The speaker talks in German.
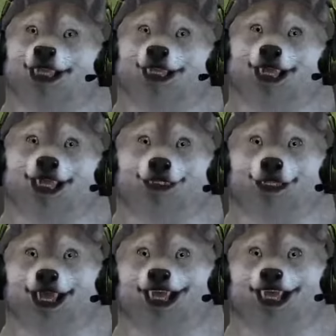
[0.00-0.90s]
zum
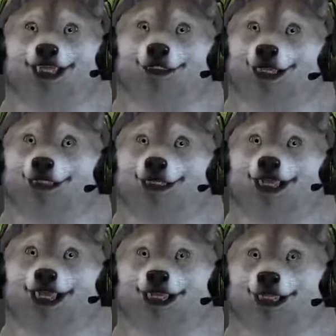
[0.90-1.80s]

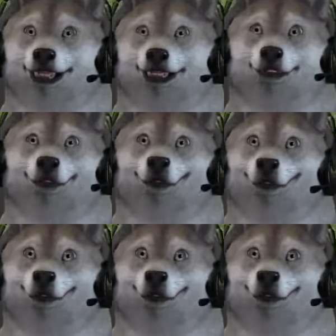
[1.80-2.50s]
LS22. Ähm,